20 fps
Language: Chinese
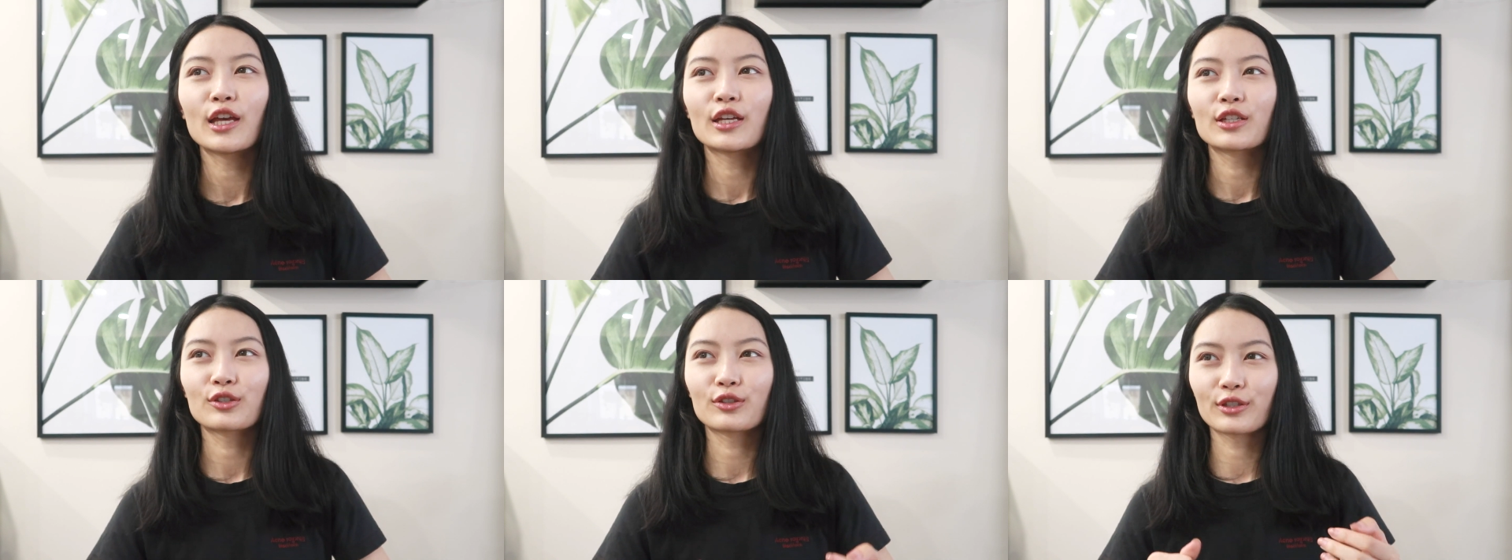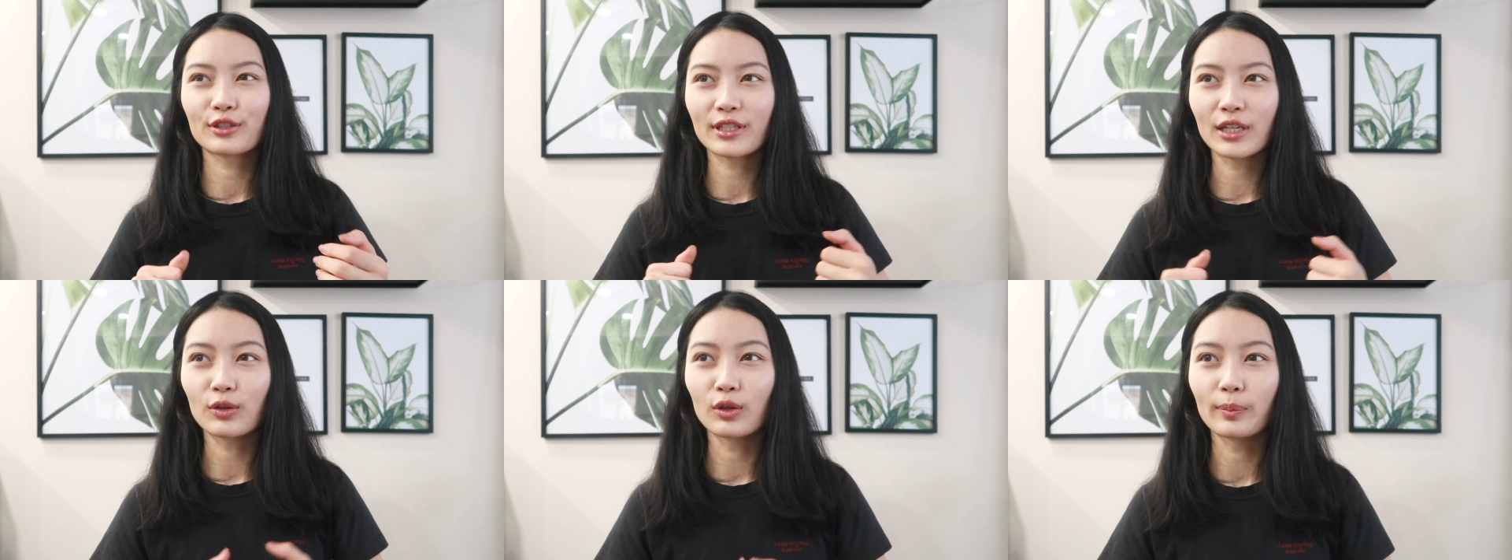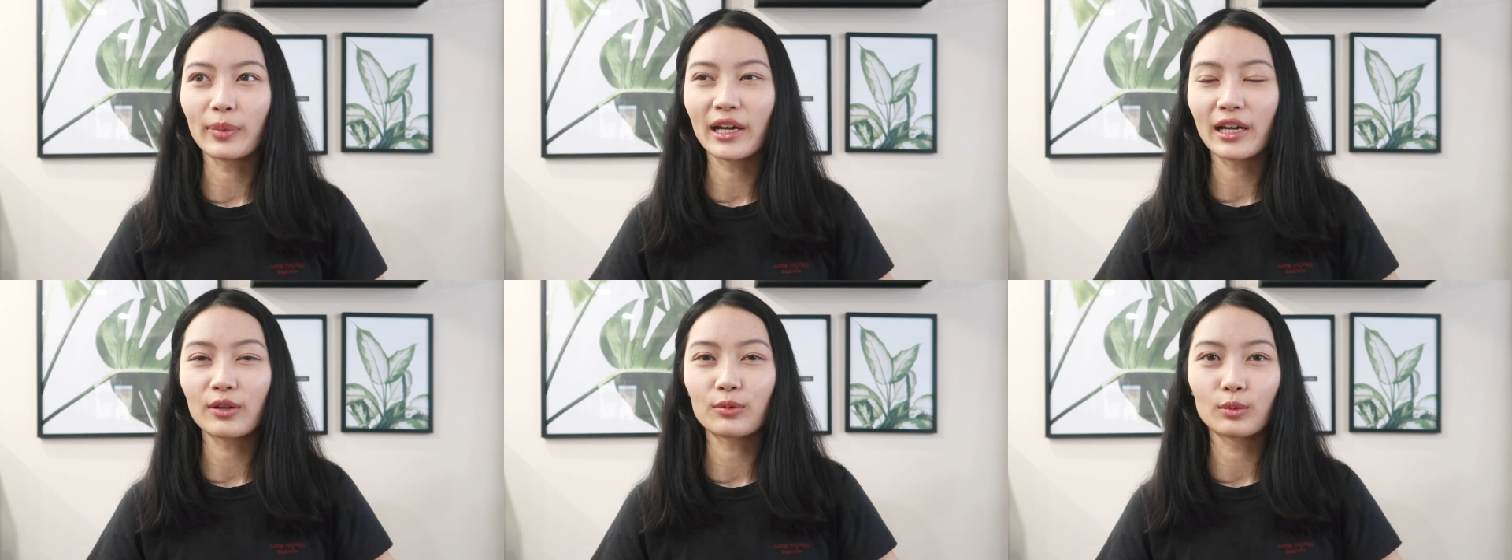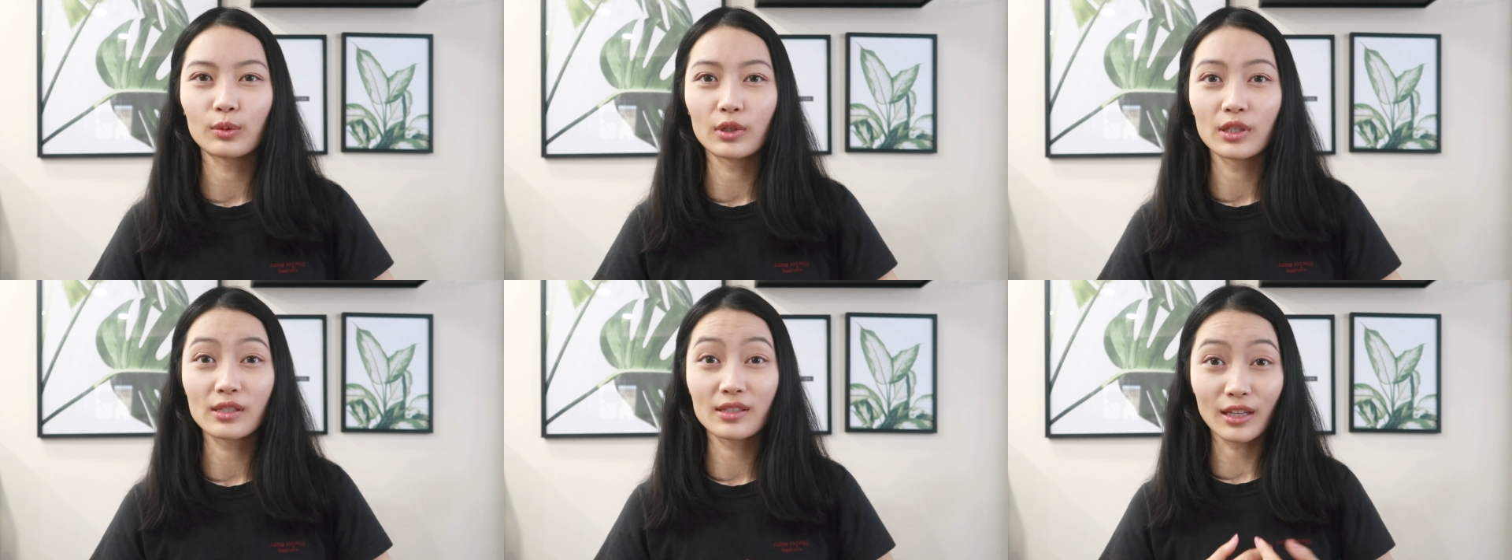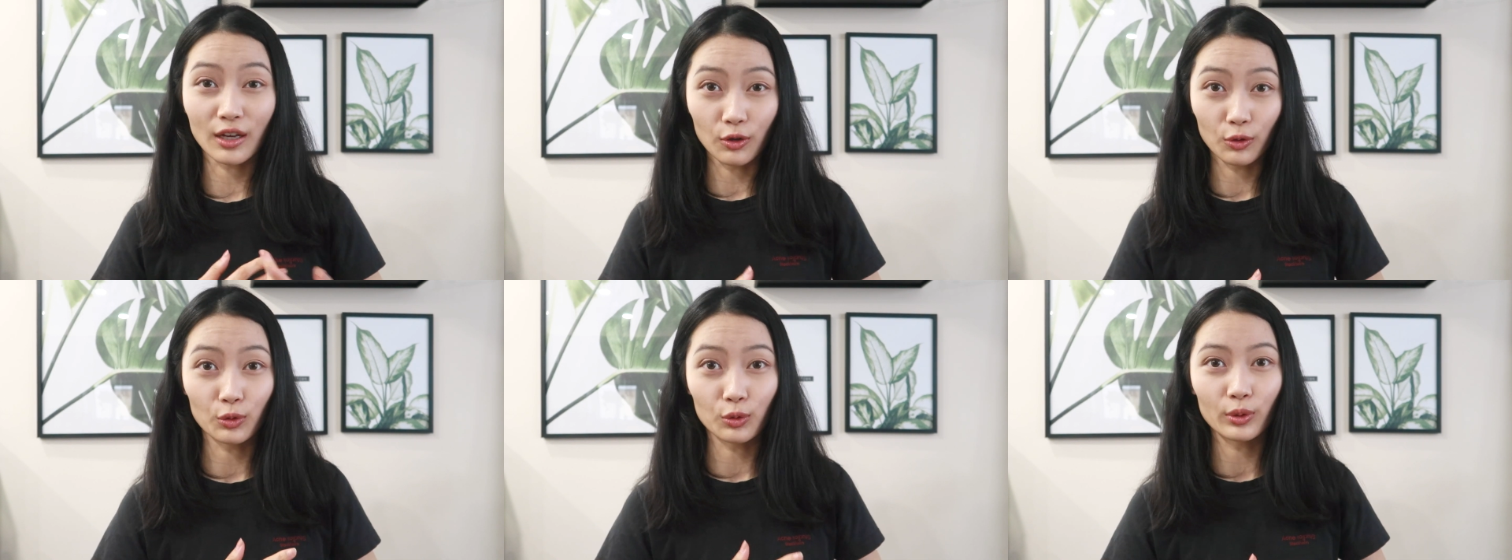就是在我拍我
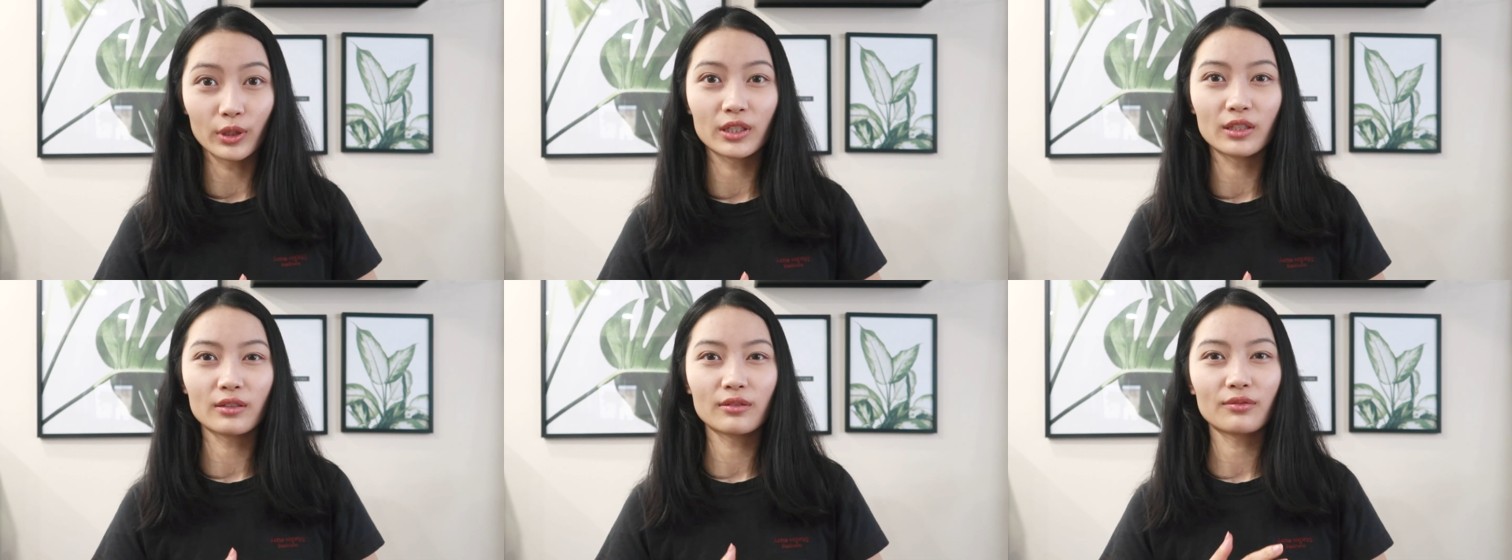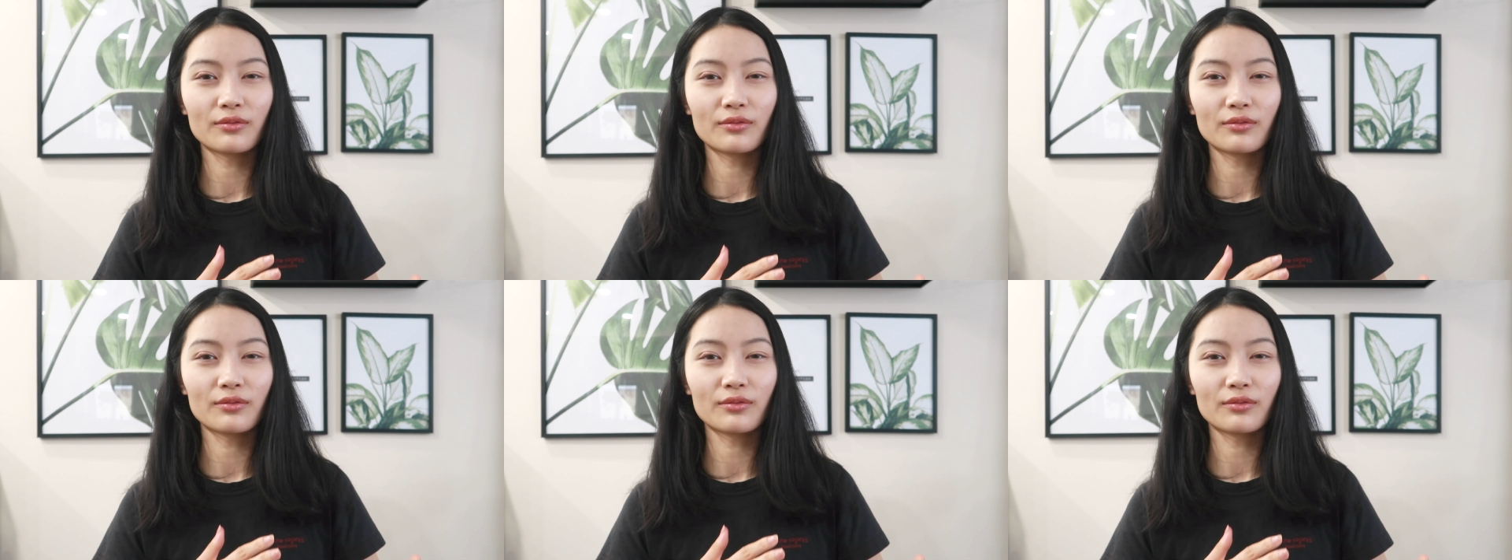早婚